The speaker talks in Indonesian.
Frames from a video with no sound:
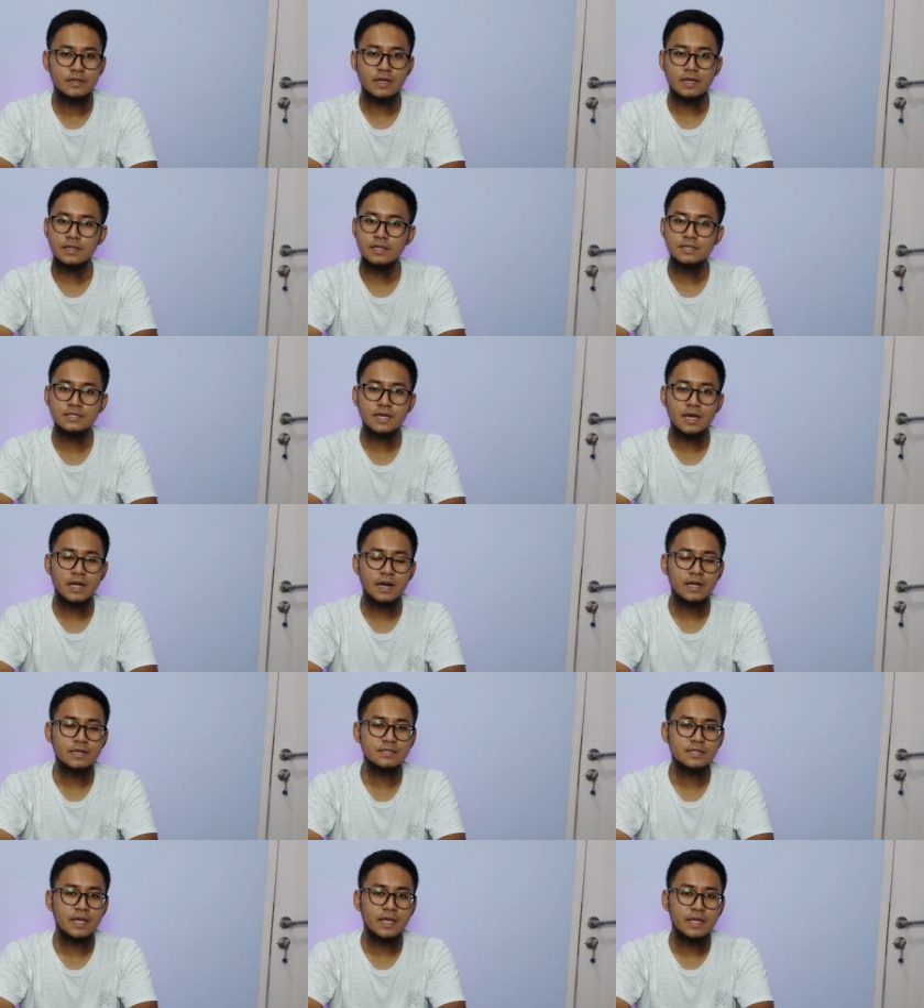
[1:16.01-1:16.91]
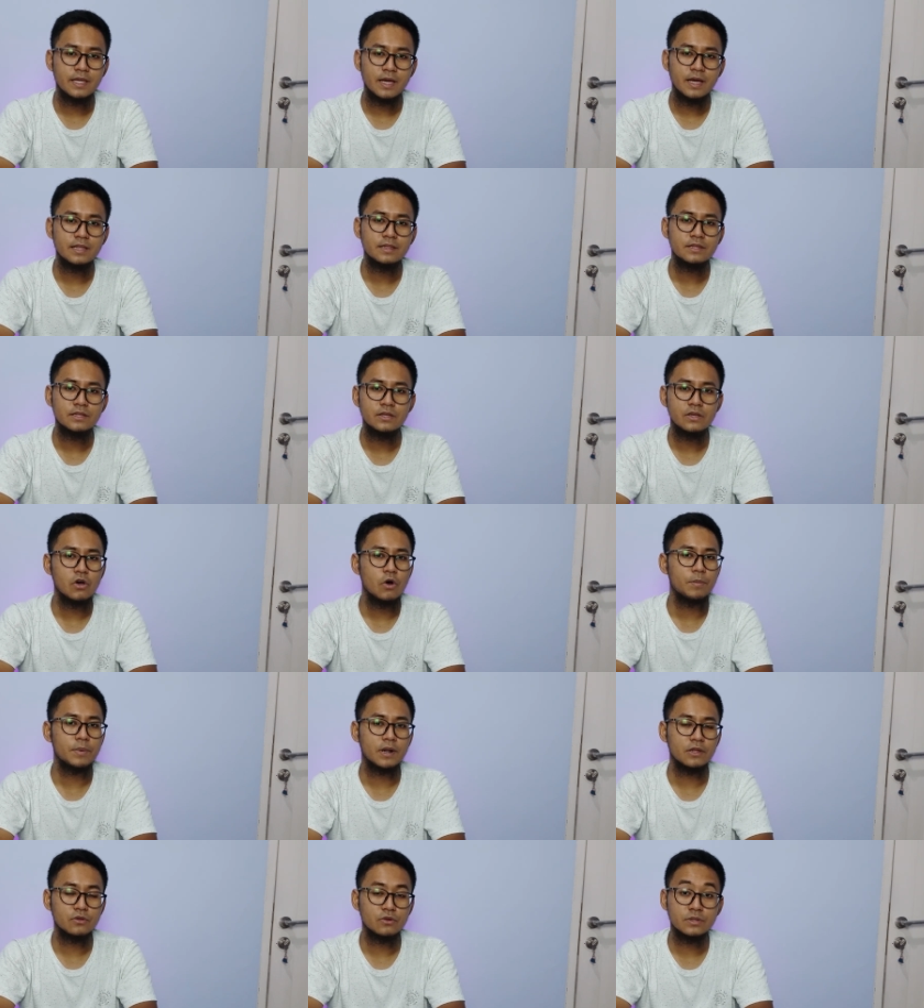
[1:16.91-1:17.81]
Jadi sekarang saingan di
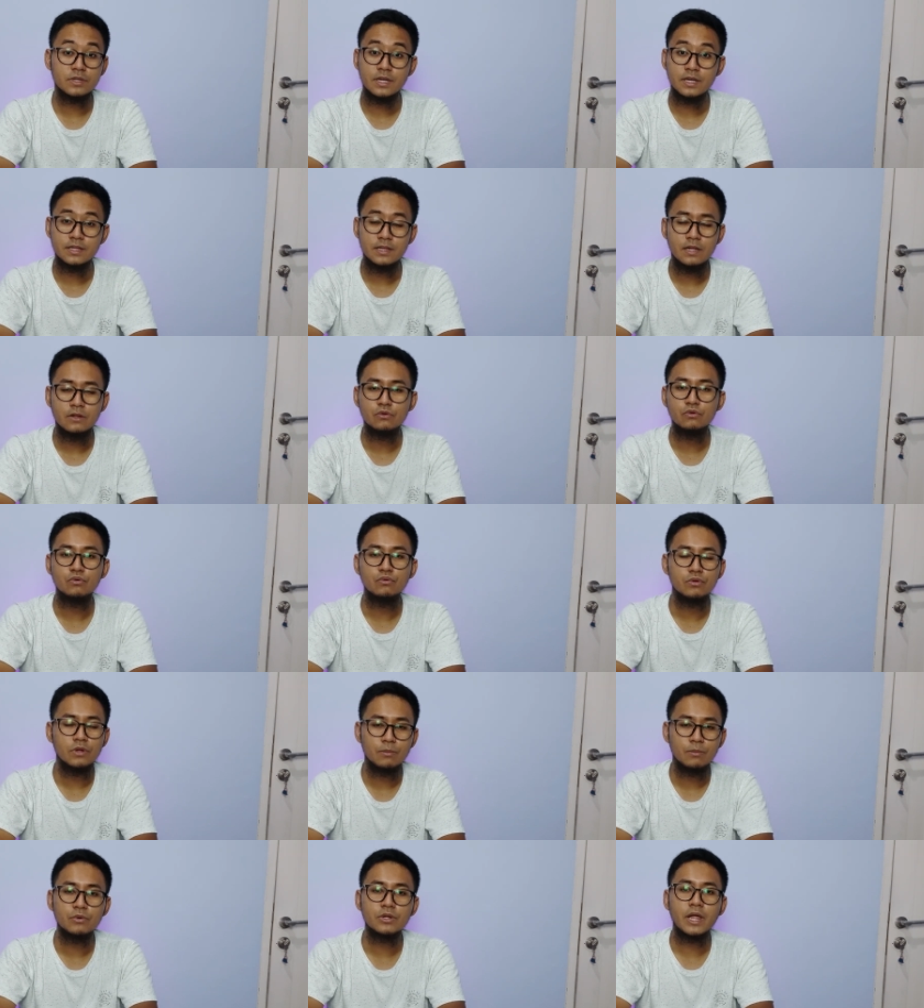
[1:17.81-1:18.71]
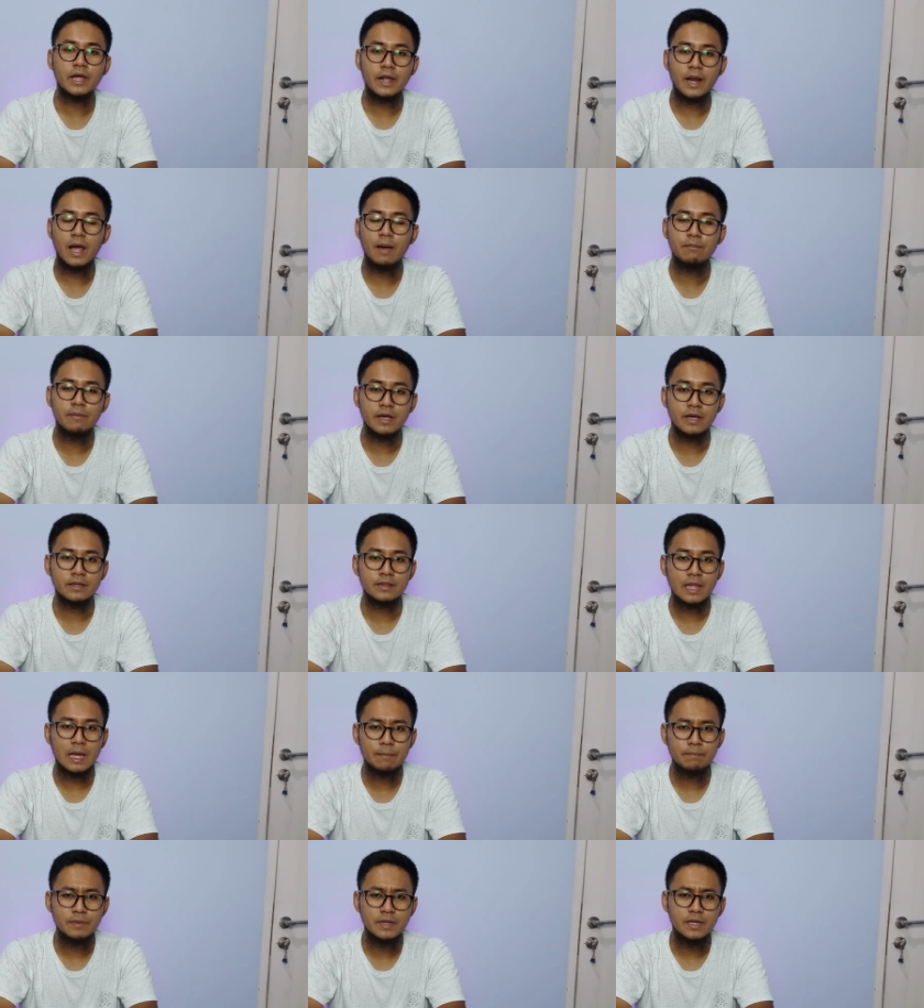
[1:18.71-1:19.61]
operator digital itu udah mulai rame,
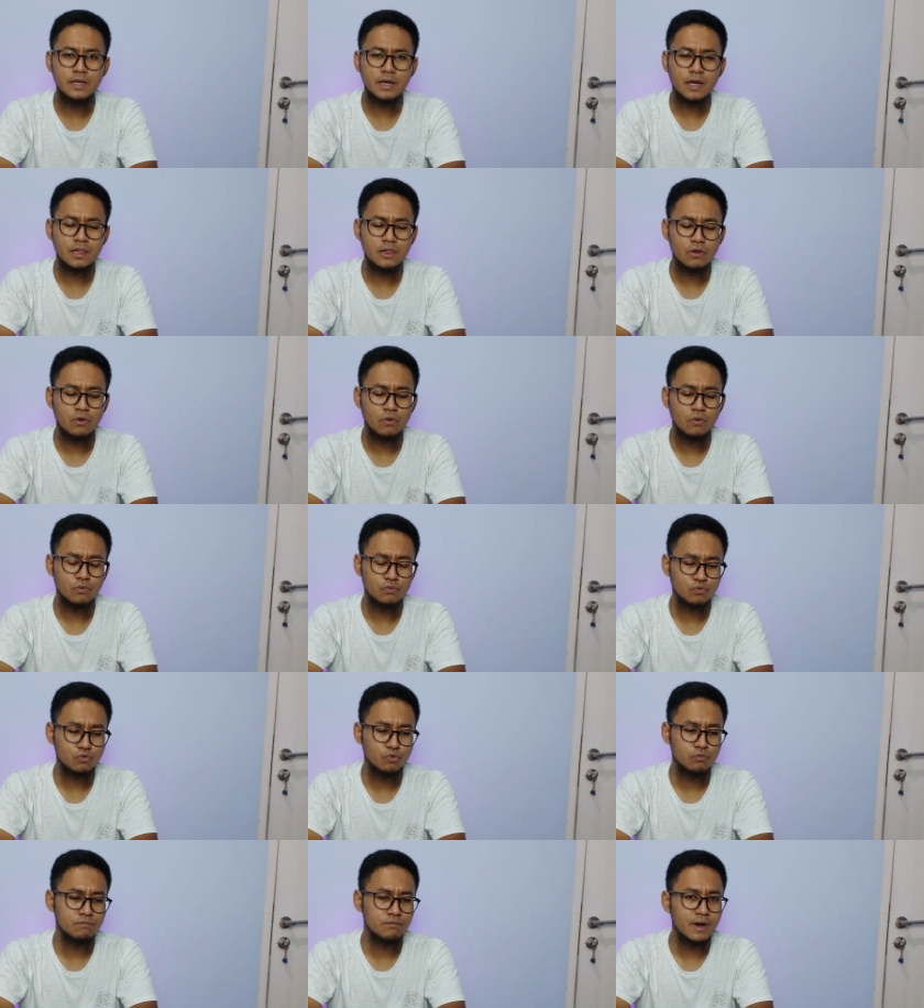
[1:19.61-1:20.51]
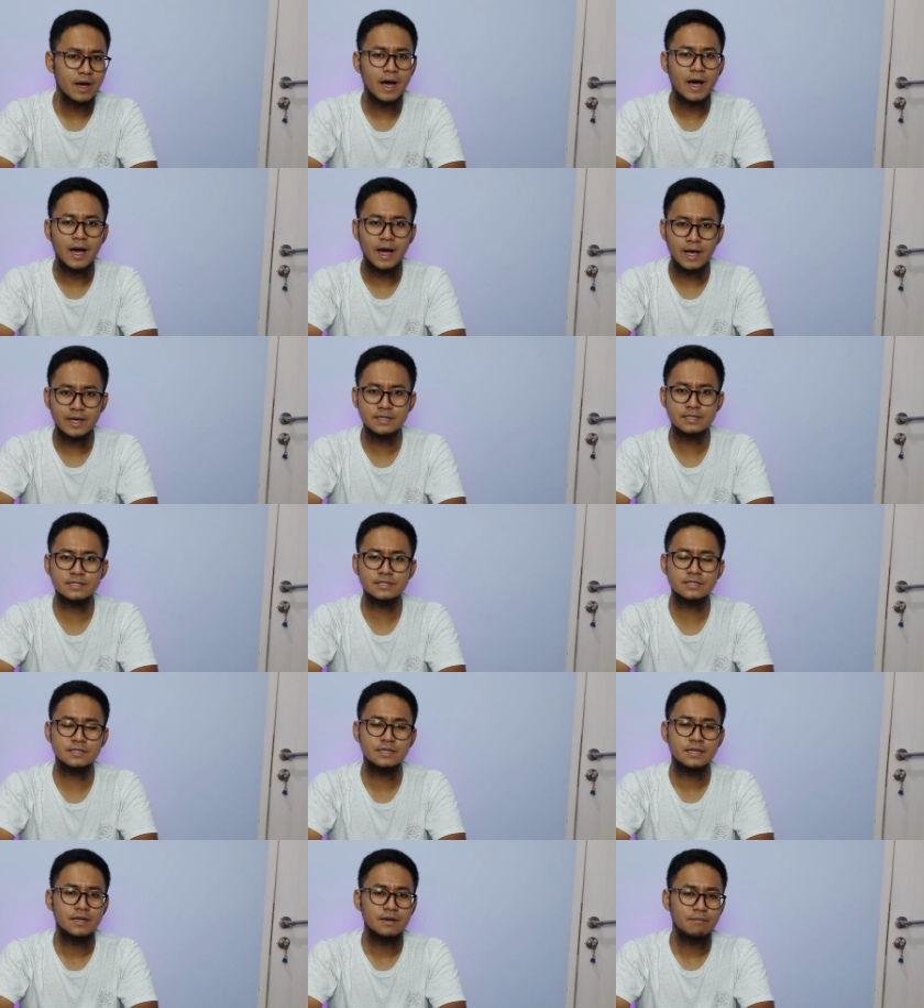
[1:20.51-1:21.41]
tapi kalau untuk
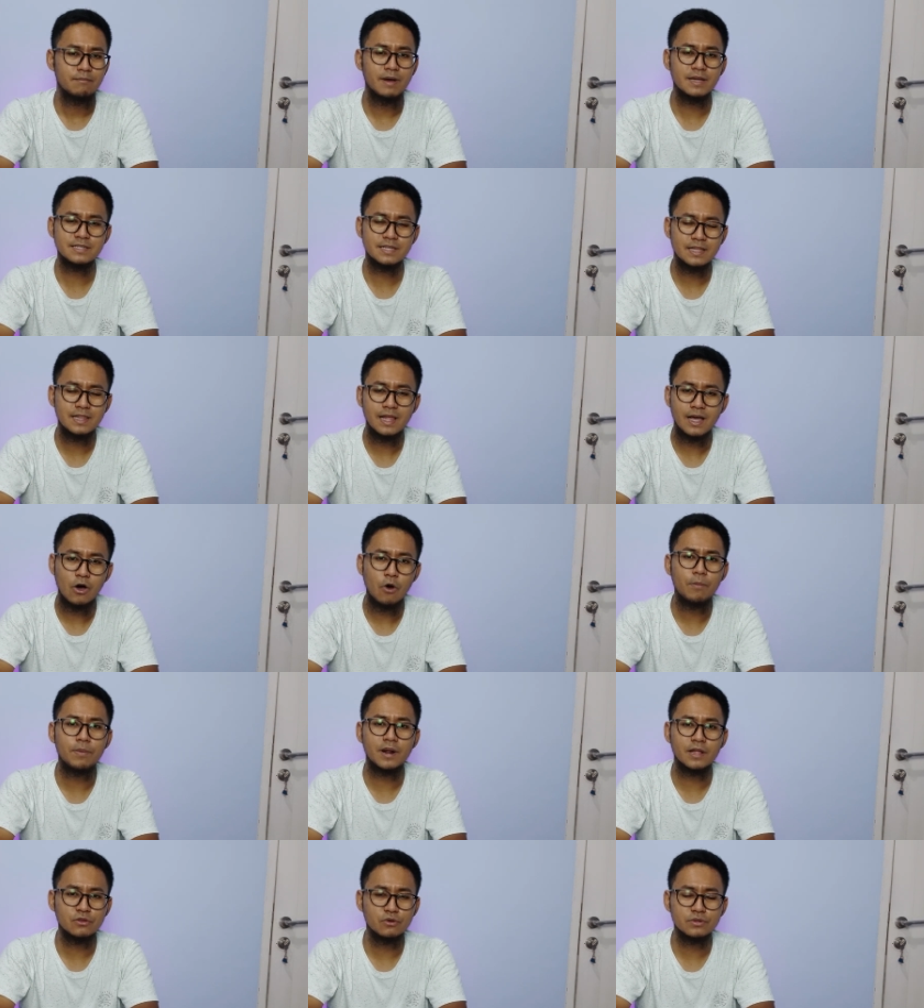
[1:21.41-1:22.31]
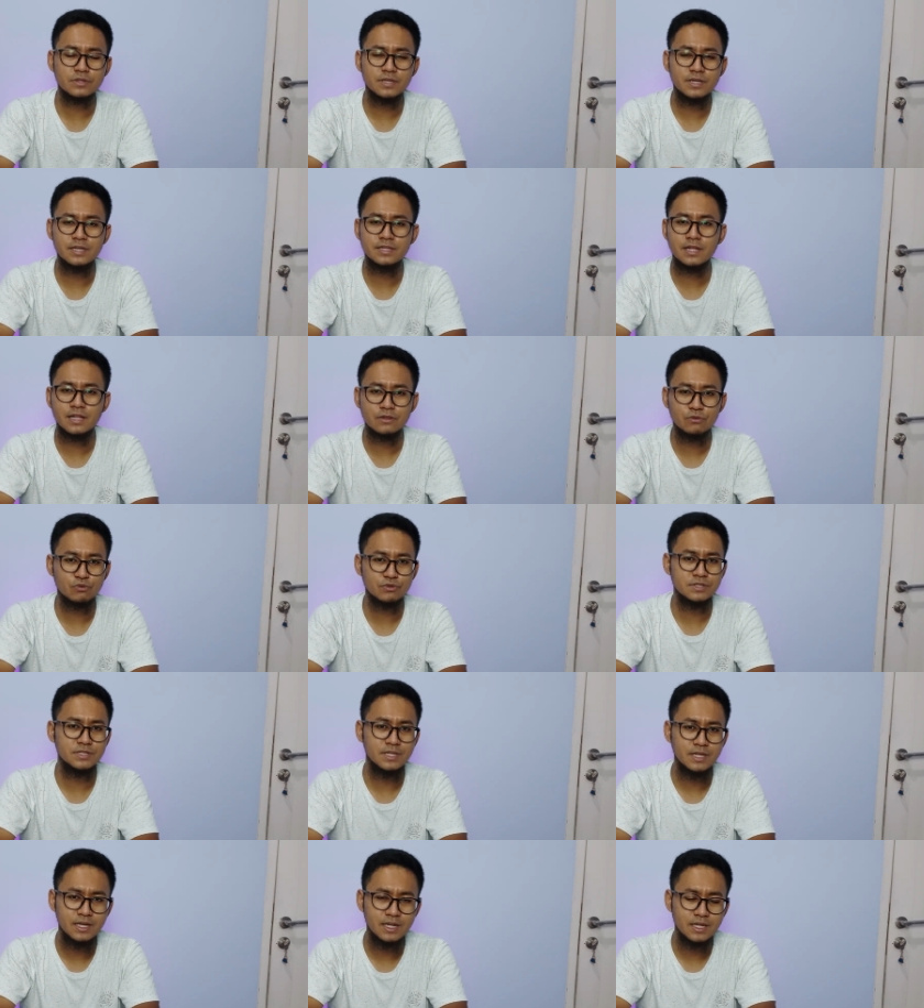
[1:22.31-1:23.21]
membahas masalah operator digital itu
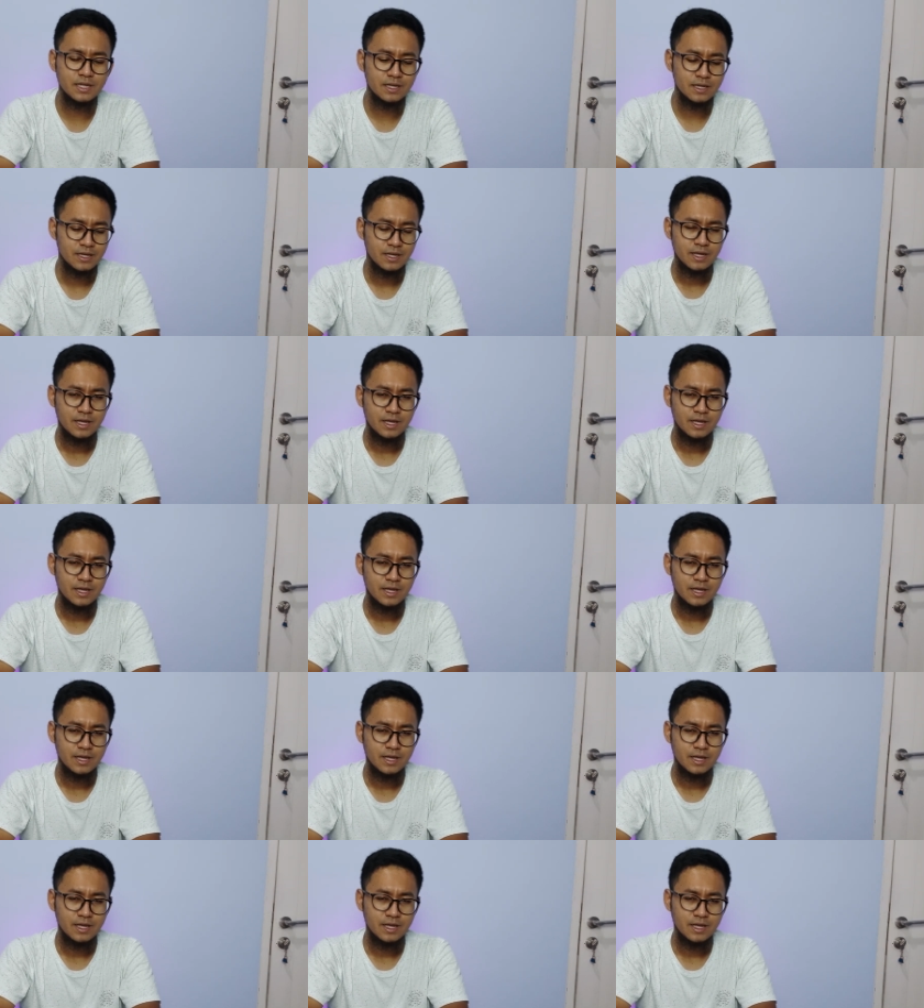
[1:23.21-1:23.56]
sendiri,